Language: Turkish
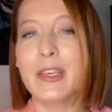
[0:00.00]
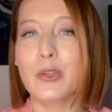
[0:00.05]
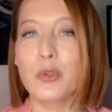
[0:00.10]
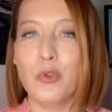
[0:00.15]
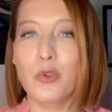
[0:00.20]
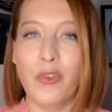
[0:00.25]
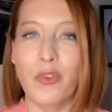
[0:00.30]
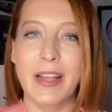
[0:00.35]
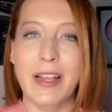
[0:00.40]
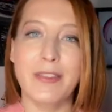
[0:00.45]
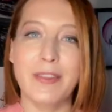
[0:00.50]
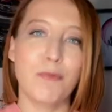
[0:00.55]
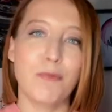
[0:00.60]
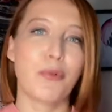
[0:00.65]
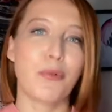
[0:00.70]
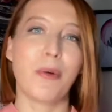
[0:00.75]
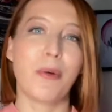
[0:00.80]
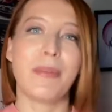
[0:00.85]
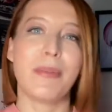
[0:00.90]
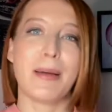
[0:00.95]
Güven
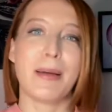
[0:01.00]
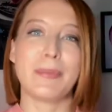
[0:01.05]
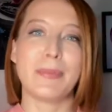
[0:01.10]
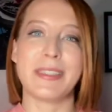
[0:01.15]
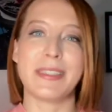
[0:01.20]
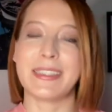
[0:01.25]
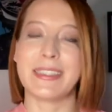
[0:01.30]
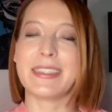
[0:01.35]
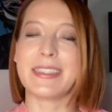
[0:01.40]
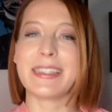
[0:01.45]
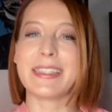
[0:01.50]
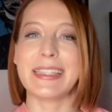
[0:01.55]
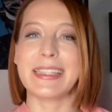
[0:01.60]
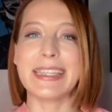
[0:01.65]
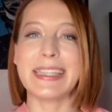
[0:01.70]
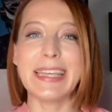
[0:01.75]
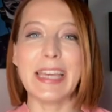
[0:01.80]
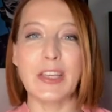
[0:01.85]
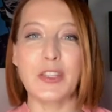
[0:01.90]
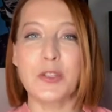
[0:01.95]
problemleri,
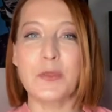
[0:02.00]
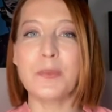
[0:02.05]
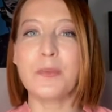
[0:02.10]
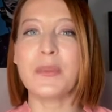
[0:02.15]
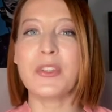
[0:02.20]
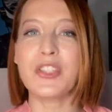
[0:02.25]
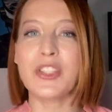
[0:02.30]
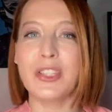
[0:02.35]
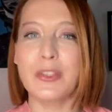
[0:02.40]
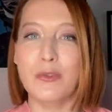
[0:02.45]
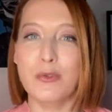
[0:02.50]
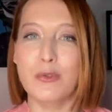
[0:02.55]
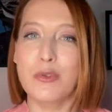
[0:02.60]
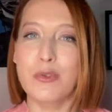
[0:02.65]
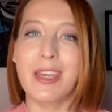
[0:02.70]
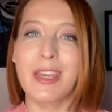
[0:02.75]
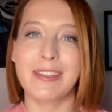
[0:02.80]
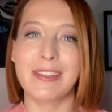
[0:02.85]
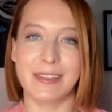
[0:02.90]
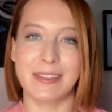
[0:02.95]
geçmişi
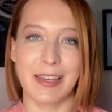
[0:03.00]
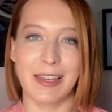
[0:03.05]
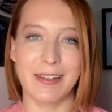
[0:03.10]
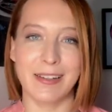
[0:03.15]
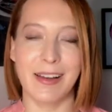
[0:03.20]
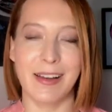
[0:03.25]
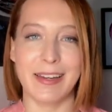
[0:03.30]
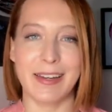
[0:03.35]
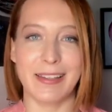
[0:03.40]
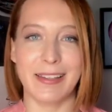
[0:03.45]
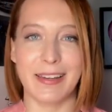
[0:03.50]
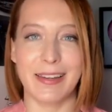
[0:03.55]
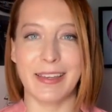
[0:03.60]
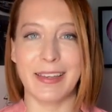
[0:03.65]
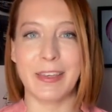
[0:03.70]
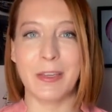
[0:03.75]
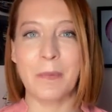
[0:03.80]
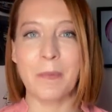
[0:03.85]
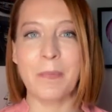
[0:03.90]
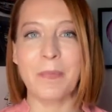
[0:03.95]
sürekli tekrar
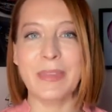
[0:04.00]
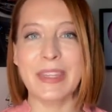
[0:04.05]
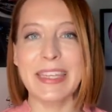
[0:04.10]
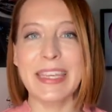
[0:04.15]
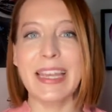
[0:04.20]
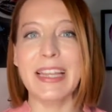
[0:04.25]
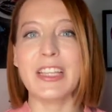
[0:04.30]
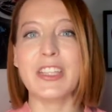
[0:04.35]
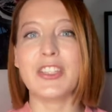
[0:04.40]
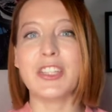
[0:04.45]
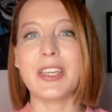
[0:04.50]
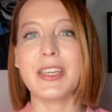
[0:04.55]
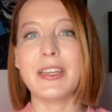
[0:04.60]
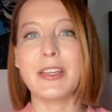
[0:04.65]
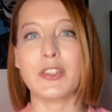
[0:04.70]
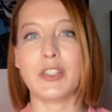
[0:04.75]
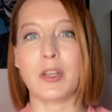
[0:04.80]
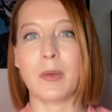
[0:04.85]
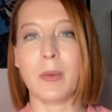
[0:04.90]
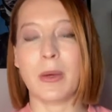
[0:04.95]
ederek geleceği
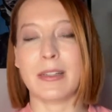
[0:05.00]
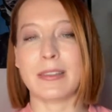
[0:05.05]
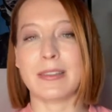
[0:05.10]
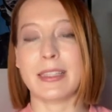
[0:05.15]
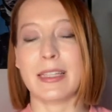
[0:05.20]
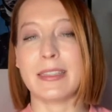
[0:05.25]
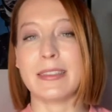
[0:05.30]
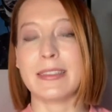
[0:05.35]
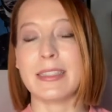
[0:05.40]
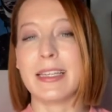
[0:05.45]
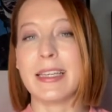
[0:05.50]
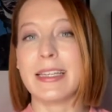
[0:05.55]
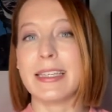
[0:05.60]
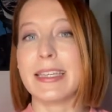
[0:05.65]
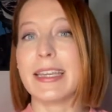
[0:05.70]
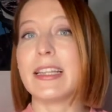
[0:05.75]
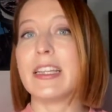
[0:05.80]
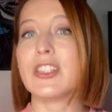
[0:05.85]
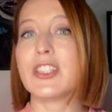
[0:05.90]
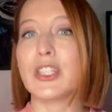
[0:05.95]
yaşamaktan,
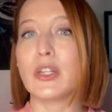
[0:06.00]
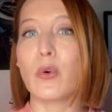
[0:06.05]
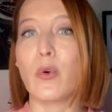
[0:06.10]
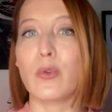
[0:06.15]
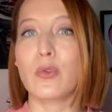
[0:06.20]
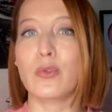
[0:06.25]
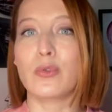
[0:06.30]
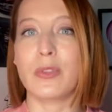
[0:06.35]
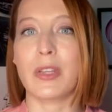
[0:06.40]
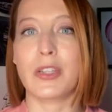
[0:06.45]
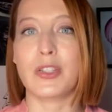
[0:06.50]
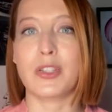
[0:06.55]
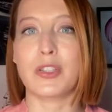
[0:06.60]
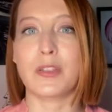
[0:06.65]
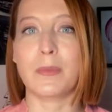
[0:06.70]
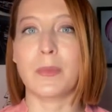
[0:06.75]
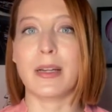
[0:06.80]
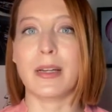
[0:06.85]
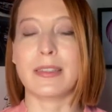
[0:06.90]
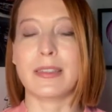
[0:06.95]
geleceği
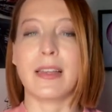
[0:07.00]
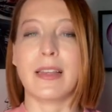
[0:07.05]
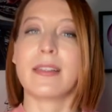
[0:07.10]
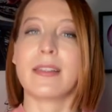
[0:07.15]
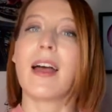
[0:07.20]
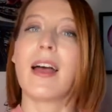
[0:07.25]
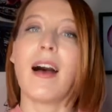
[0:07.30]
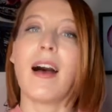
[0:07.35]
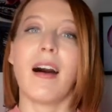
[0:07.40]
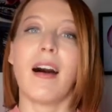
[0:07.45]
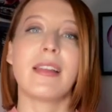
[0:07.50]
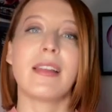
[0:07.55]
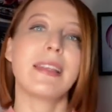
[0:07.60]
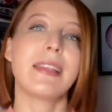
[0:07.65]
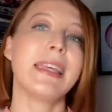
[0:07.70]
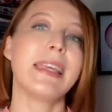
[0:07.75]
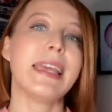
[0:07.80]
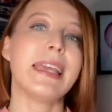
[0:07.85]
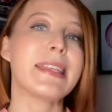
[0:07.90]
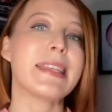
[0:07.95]
olgunlaştırmaktan,
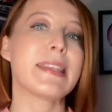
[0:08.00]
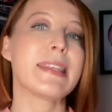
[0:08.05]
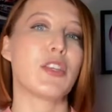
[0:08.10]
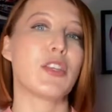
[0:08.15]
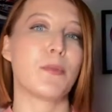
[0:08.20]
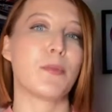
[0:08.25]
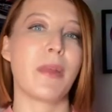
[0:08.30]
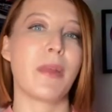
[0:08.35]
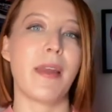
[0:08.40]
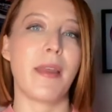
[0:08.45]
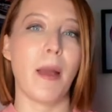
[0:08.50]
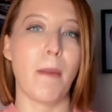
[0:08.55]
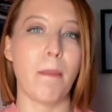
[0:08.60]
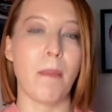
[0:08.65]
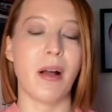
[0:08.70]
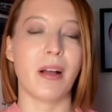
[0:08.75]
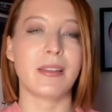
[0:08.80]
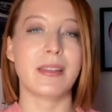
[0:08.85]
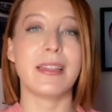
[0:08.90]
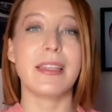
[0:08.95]
anda yeni seçimler
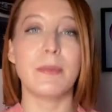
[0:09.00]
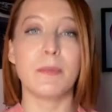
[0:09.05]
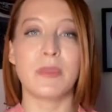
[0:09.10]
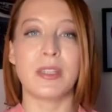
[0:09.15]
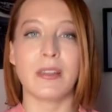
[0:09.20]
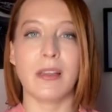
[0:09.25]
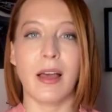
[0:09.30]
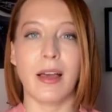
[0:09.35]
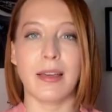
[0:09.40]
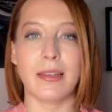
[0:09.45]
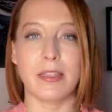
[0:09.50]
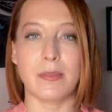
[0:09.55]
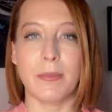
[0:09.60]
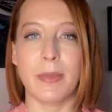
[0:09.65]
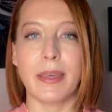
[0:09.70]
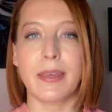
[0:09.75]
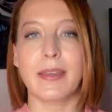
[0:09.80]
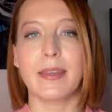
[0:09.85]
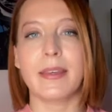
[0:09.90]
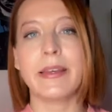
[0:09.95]
yapmaktan imtina
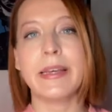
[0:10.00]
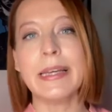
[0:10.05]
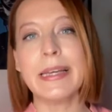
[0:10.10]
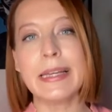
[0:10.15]
etmek